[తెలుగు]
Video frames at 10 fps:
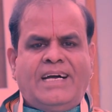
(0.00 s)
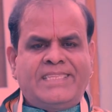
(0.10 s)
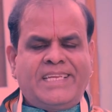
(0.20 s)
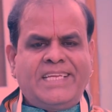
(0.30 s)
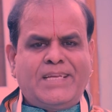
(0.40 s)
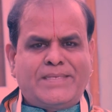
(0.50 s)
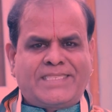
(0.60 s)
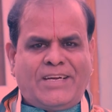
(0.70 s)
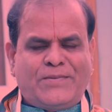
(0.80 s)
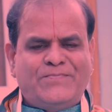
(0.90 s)
అందరికీ
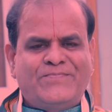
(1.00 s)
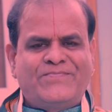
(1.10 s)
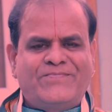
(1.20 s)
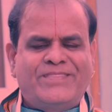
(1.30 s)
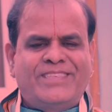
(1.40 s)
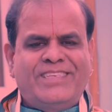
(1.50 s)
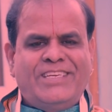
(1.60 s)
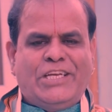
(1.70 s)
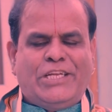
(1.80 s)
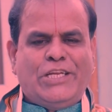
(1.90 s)
నమస్కారం
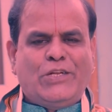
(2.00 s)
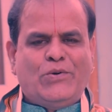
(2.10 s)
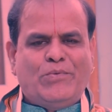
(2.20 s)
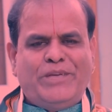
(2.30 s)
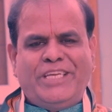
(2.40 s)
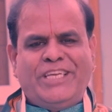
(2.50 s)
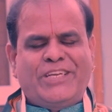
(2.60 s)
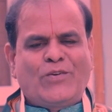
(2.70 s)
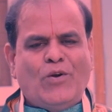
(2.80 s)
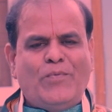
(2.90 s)
నేను మీ
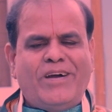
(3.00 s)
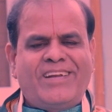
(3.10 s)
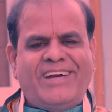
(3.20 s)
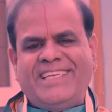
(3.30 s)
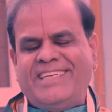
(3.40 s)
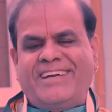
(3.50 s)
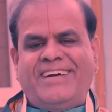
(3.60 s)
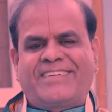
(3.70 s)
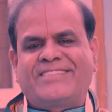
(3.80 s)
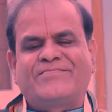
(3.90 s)
గోపాల్
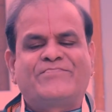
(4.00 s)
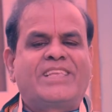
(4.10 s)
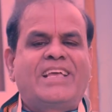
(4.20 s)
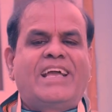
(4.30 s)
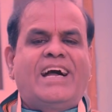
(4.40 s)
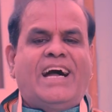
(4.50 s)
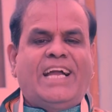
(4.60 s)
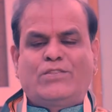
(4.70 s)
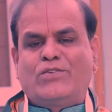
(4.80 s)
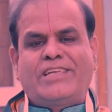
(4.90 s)
అయ్యంగార్
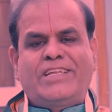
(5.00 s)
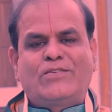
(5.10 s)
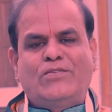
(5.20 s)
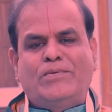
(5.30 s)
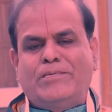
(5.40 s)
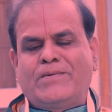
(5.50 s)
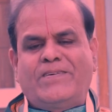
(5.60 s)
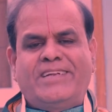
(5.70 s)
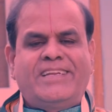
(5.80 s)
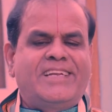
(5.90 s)
ఐదో తారీఖు
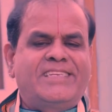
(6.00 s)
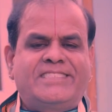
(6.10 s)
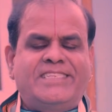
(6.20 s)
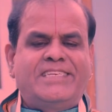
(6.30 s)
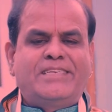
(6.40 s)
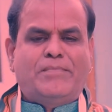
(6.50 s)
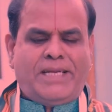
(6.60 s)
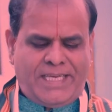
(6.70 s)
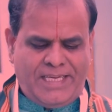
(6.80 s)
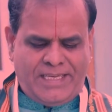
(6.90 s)
ఫిబ్రవరి నెల నుంచి
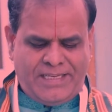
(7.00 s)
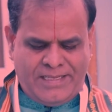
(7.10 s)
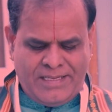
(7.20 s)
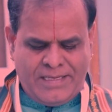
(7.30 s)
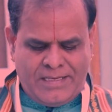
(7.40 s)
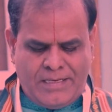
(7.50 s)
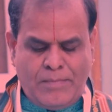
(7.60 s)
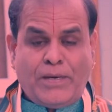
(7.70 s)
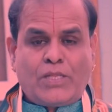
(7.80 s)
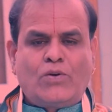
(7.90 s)
మనకి
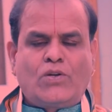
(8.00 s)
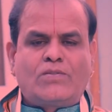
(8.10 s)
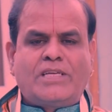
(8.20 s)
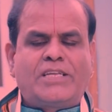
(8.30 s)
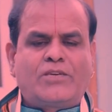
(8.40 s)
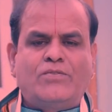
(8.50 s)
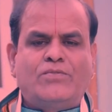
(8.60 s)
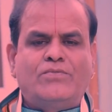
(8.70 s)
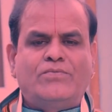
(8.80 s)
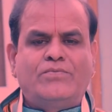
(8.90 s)
పదకొండవ తారీఖు
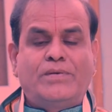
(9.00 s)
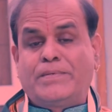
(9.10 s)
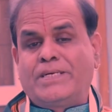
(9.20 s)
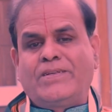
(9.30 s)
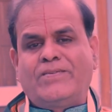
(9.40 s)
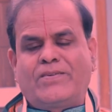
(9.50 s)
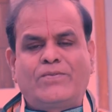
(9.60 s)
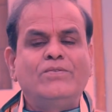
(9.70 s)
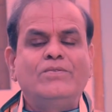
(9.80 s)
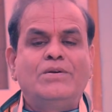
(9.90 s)
ఫిబ్రవరి
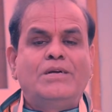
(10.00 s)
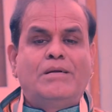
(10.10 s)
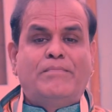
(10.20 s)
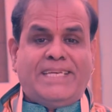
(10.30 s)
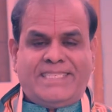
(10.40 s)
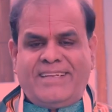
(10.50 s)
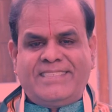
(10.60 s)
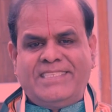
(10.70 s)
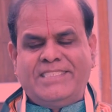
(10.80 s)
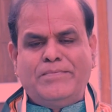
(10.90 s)
వరకు
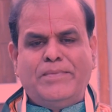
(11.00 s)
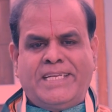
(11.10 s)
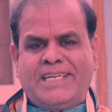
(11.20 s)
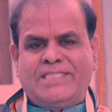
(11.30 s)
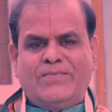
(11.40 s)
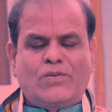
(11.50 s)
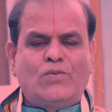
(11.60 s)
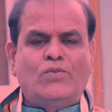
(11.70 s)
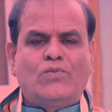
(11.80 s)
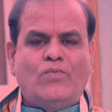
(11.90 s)
మేషరాశి నుంచి మీనరాశి
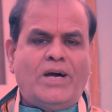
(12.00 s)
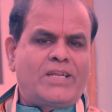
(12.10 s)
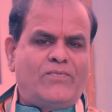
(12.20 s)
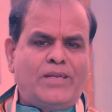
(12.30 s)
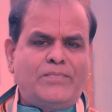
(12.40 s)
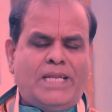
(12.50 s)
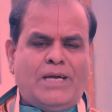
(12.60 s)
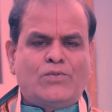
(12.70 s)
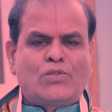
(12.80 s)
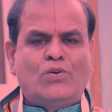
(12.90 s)
వరకు వారఫలం ఎలా
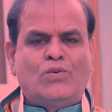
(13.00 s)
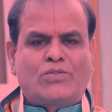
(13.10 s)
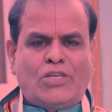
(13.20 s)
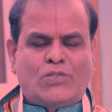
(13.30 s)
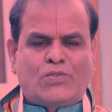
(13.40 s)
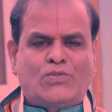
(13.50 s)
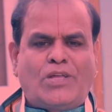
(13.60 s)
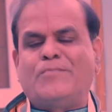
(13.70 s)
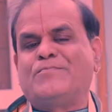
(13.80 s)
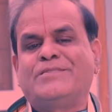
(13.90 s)
ఉందో తెలుసుకుందాం